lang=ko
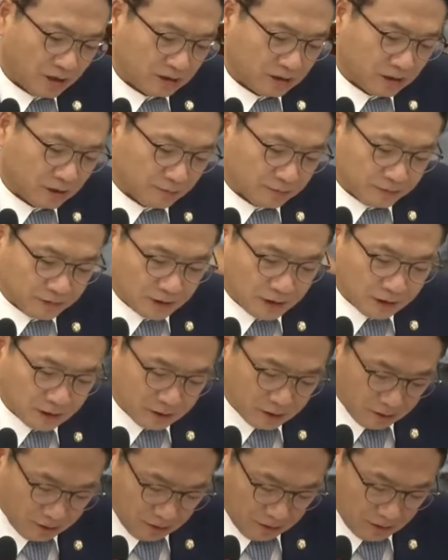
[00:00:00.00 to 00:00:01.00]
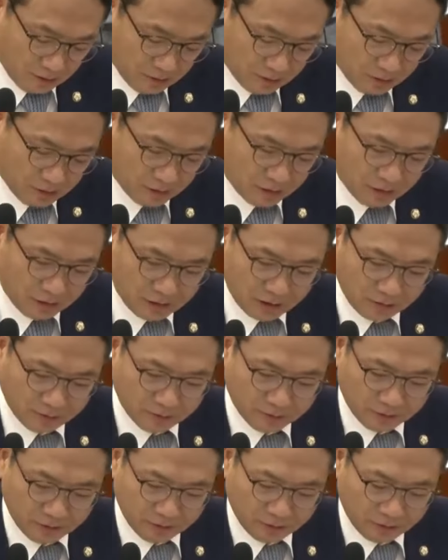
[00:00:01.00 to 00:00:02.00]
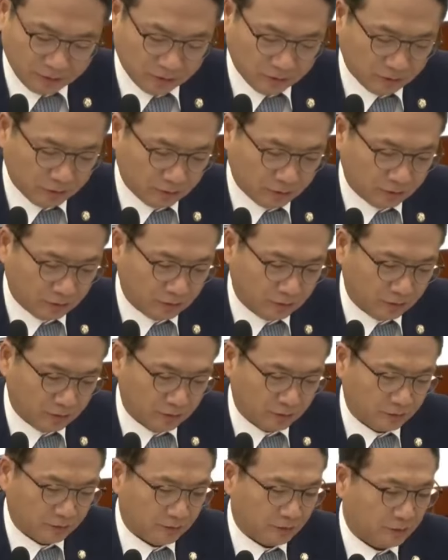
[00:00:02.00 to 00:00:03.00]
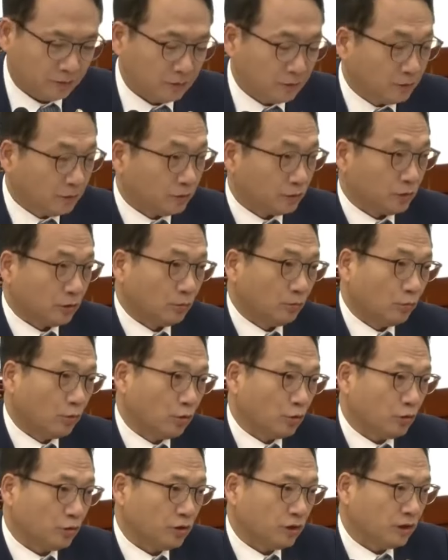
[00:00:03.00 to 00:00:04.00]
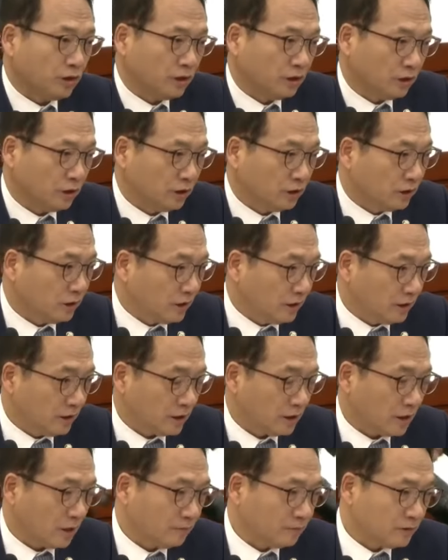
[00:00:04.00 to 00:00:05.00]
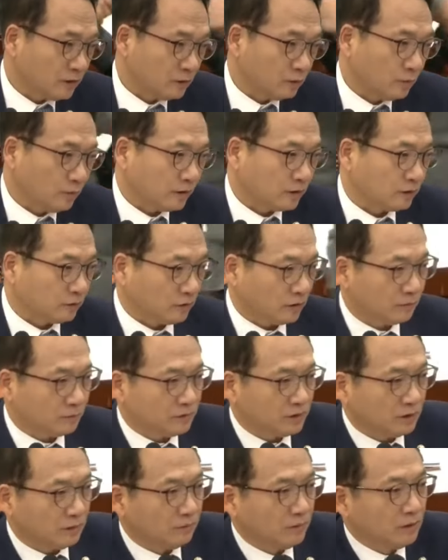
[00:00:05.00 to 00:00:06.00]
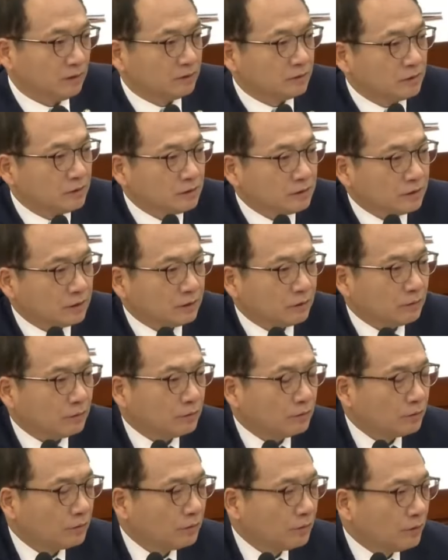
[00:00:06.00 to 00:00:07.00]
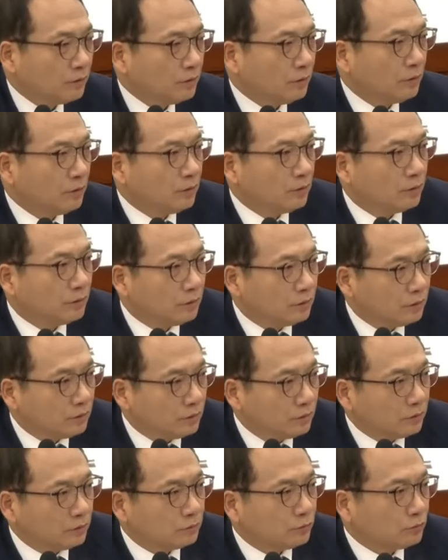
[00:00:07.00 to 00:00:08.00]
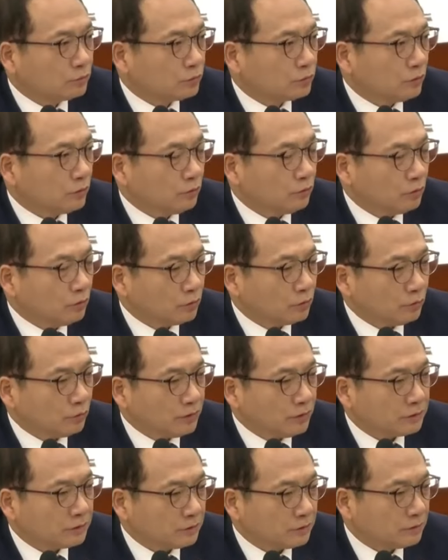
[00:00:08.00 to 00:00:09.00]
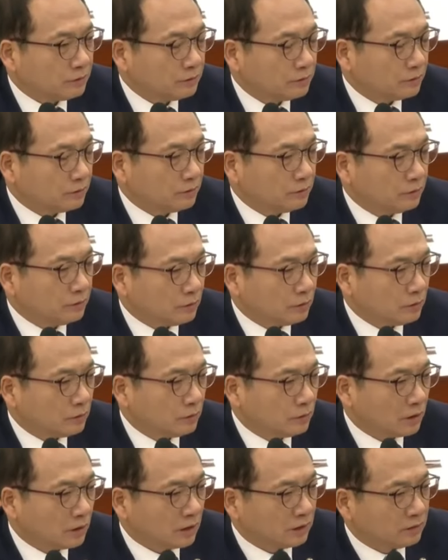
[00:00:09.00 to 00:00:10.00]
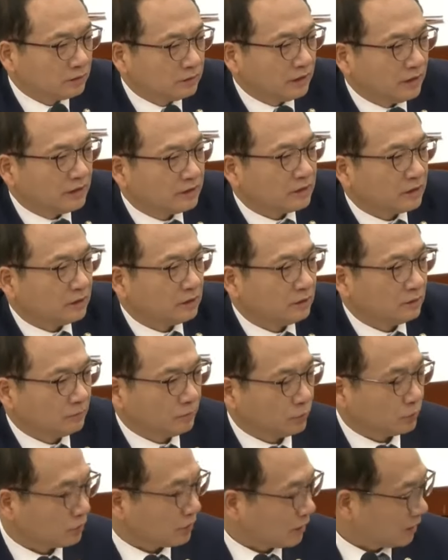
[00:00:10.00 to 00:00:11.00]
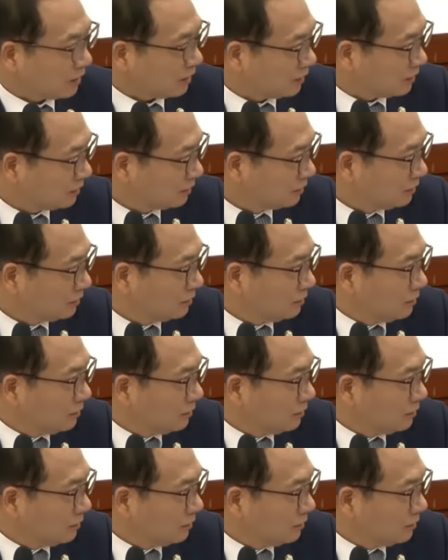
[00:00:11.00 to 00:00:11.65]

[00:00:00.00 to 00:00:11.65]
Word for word: 방첩사 그리고 37 등은 정보위의 감사도 받기도 합니다만 실제로 어, 국정원을 통해서 들어가는 예산보다